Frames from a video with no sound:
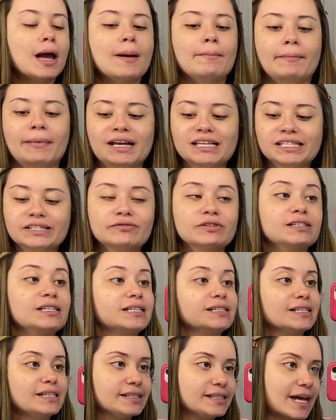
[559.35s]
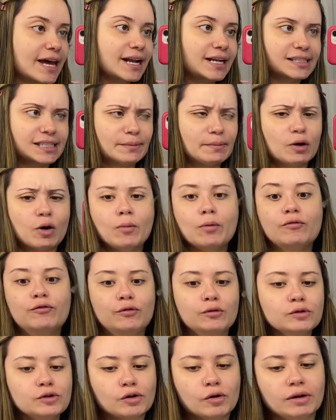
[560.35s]
mas se vocês quiserem saber como
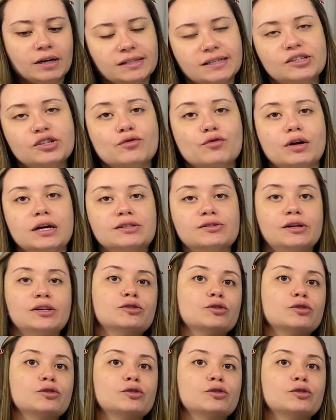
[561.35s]
funciona essas divulgações,